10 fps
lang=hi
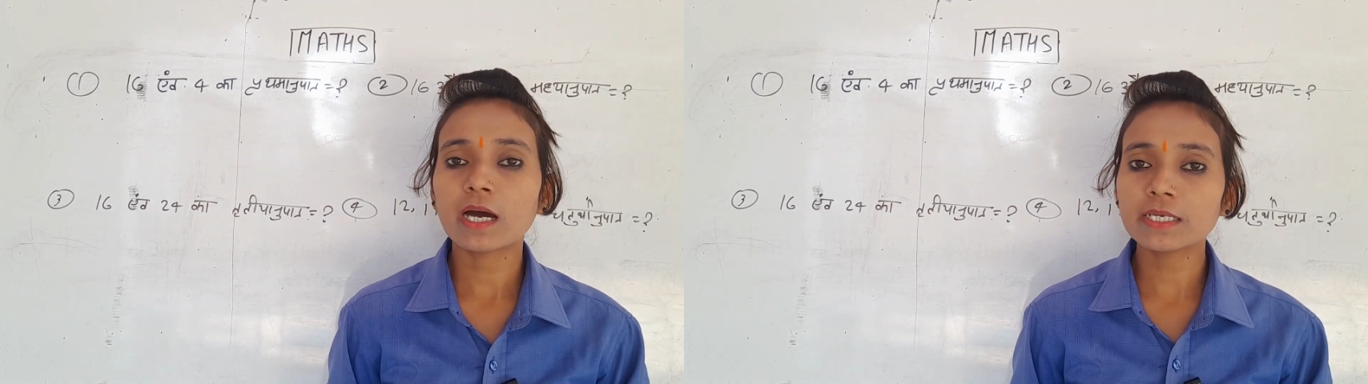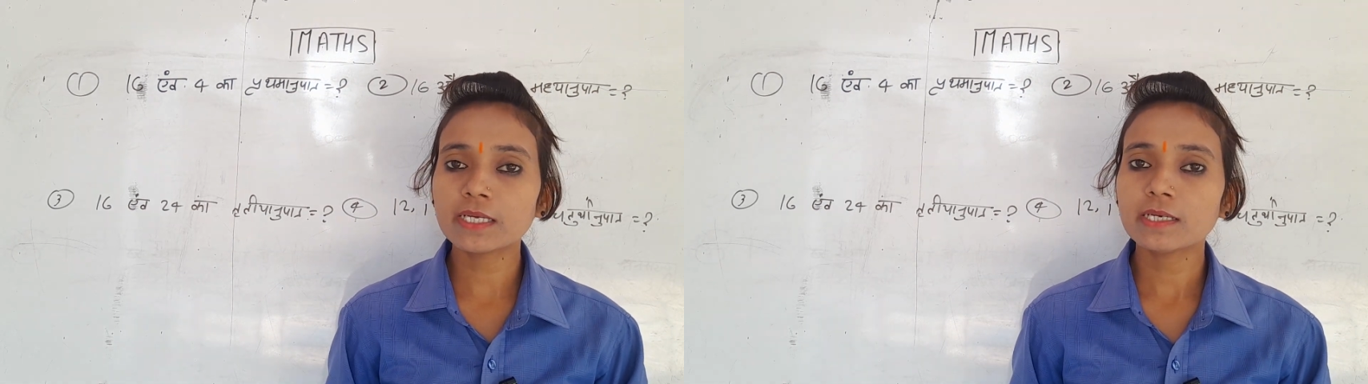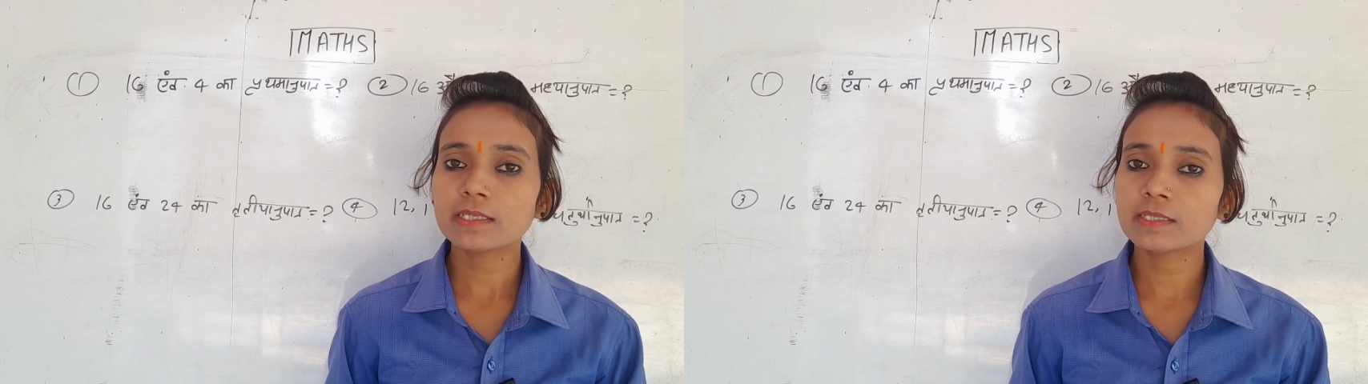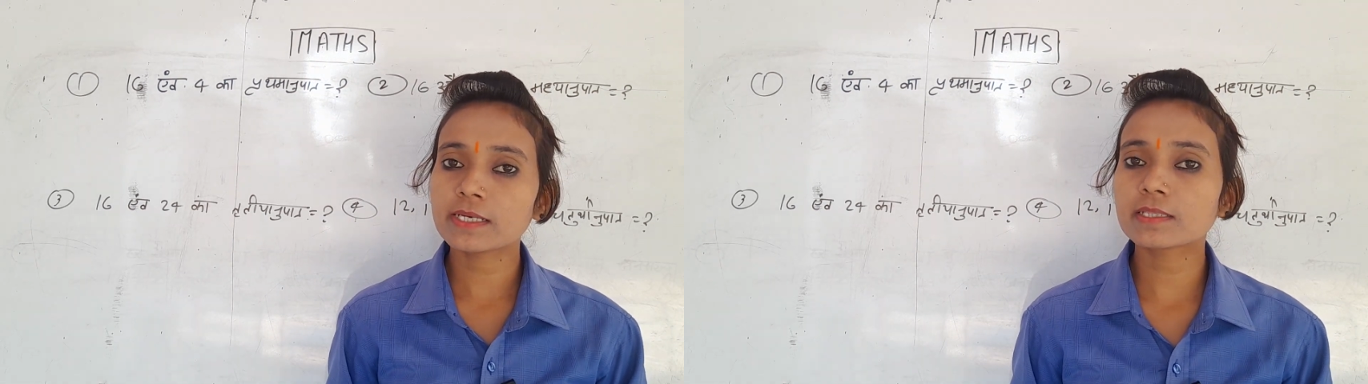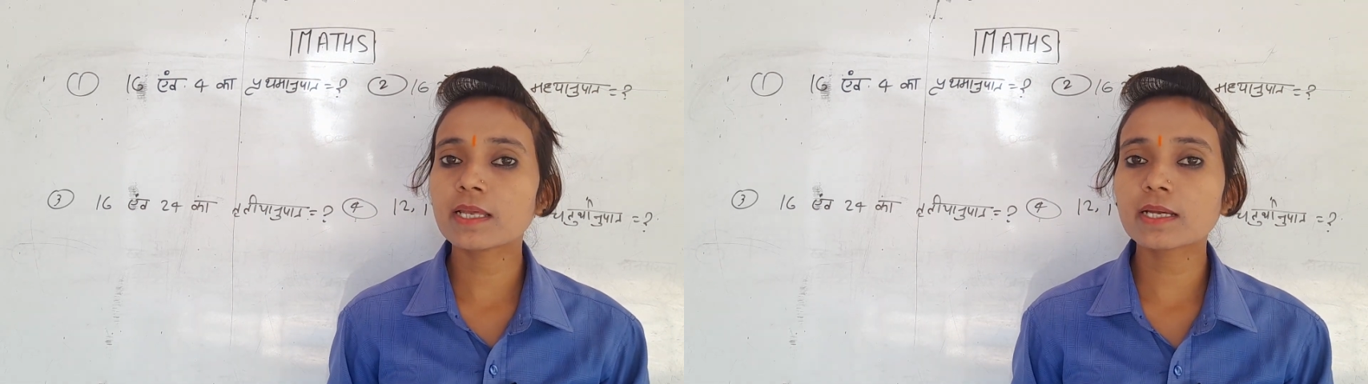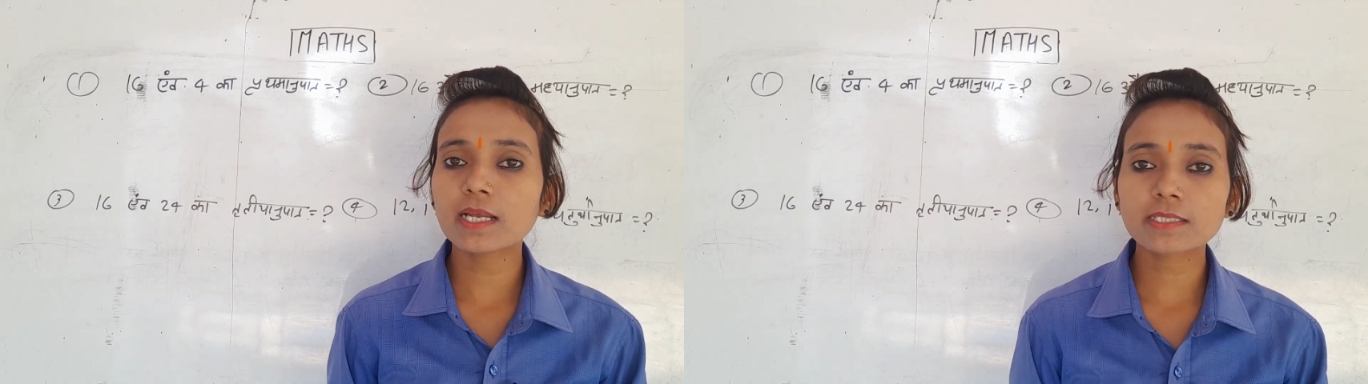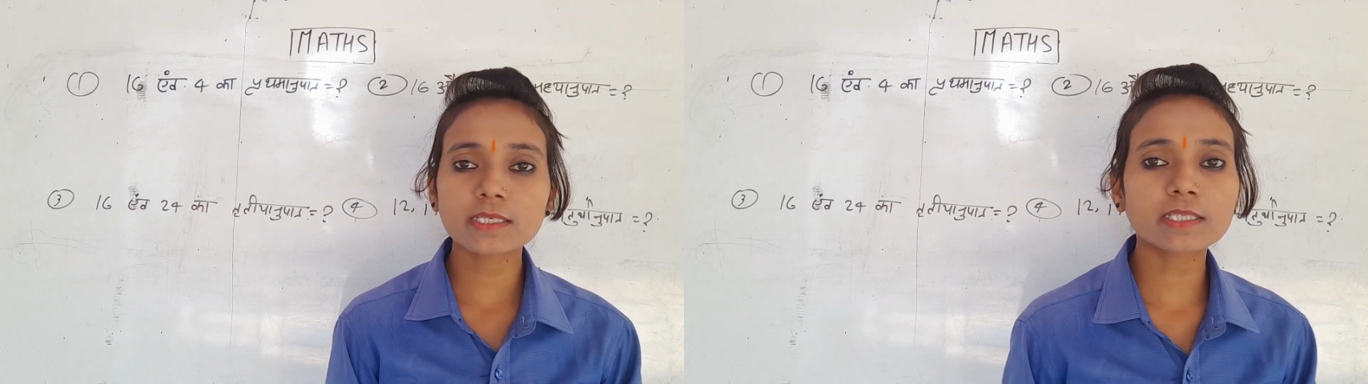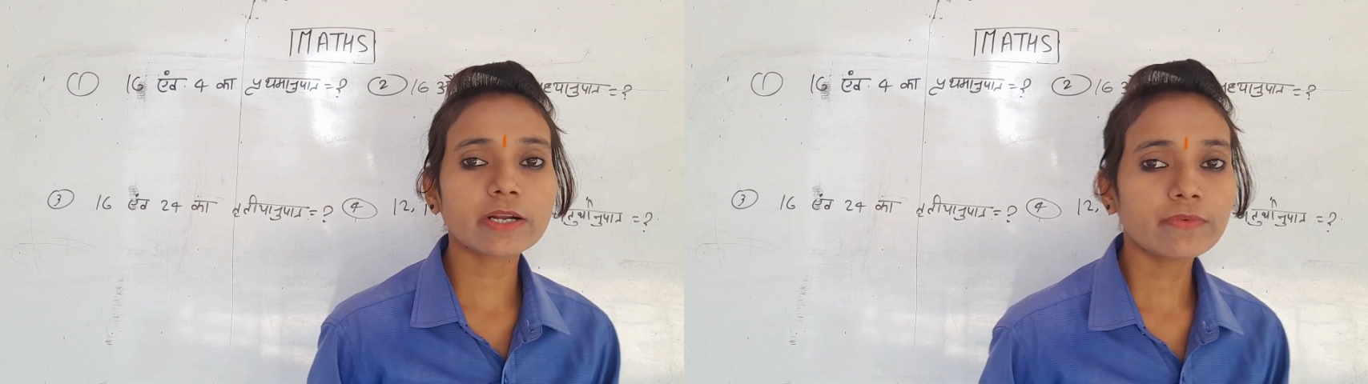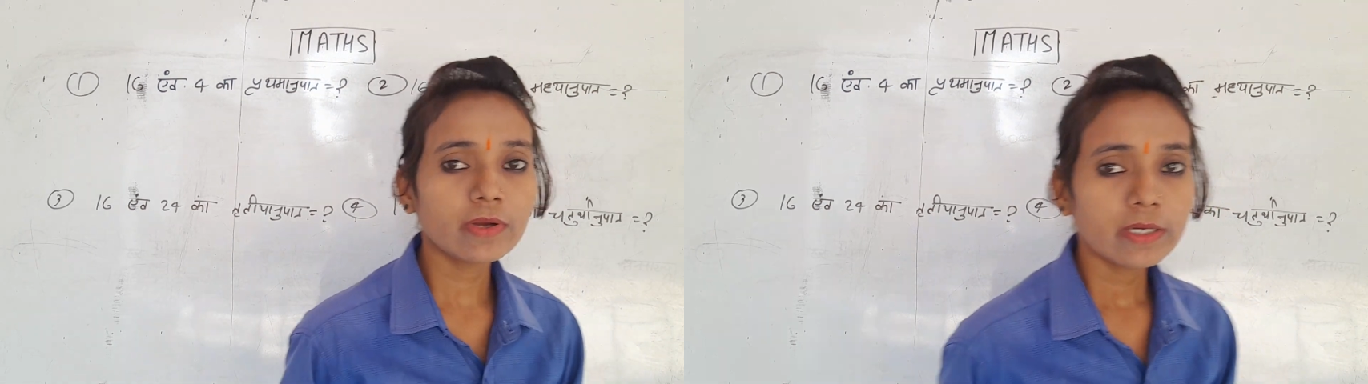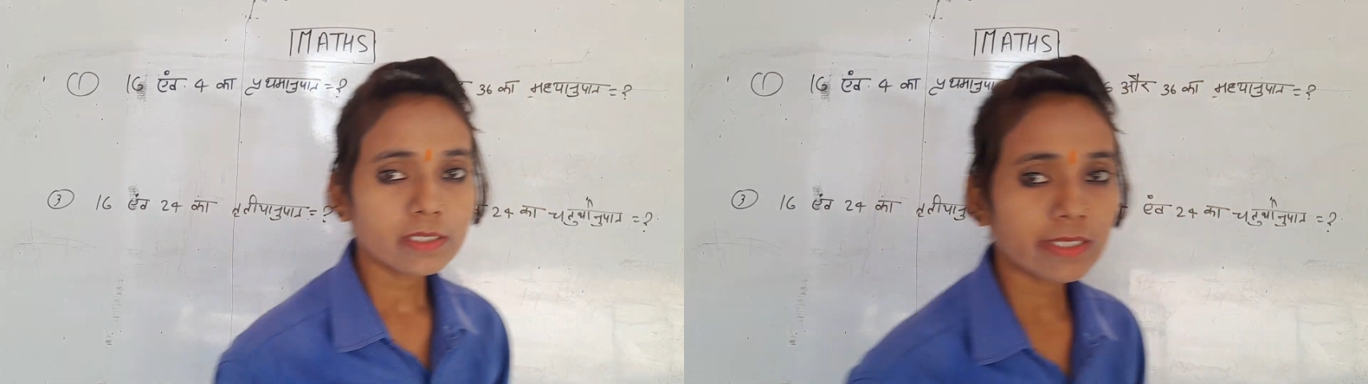आइए देखते हैं क्लास की तरफ
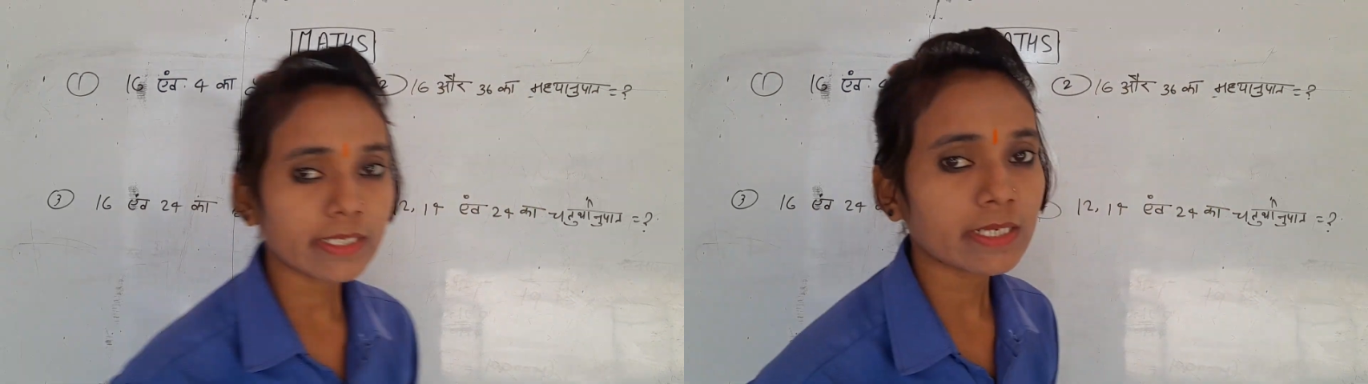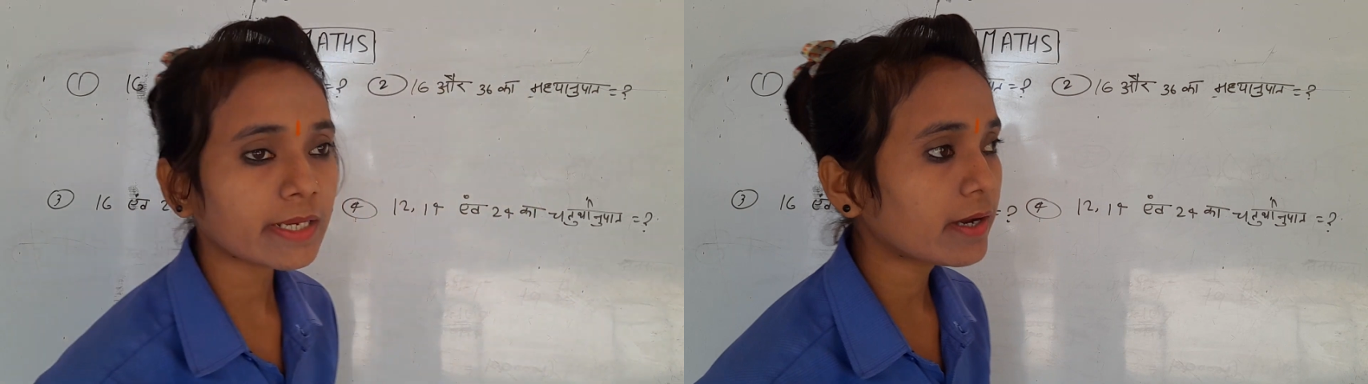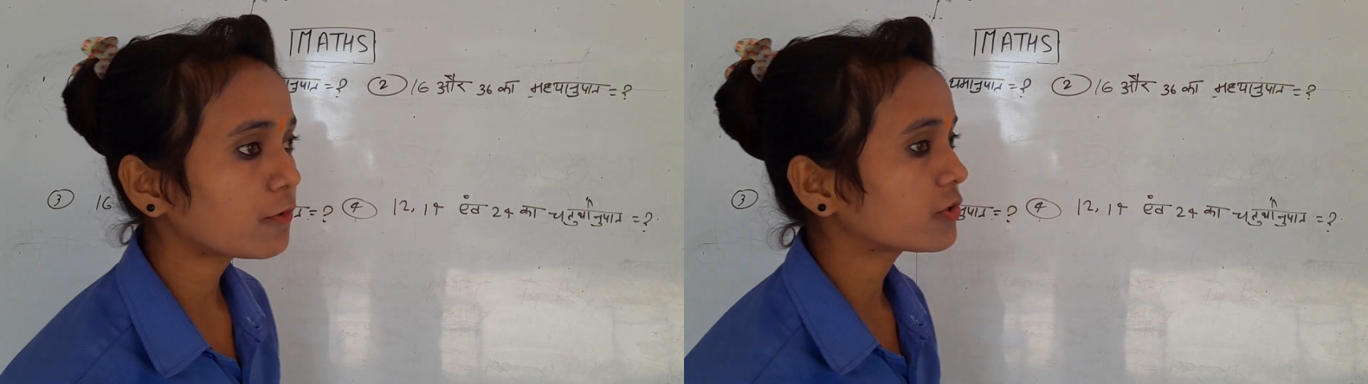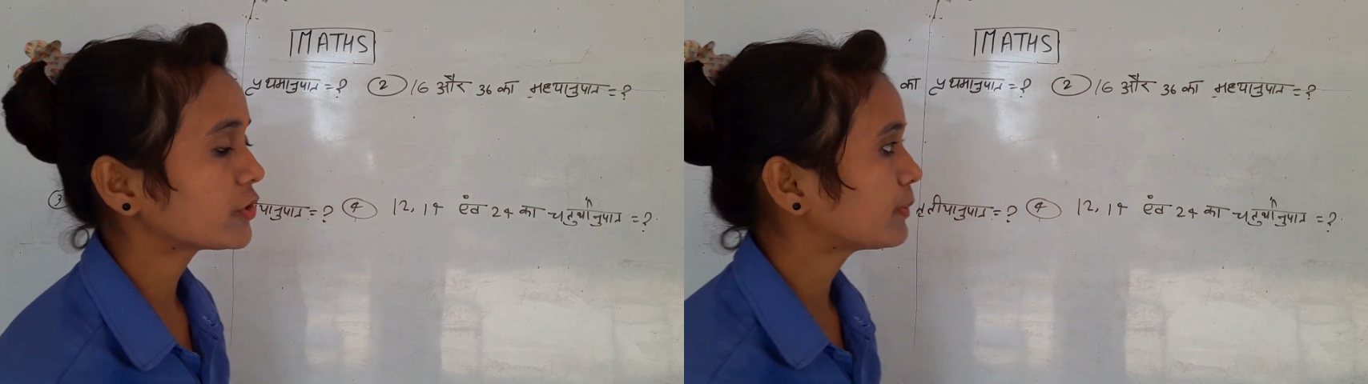जैसे क्या क्वेश्चन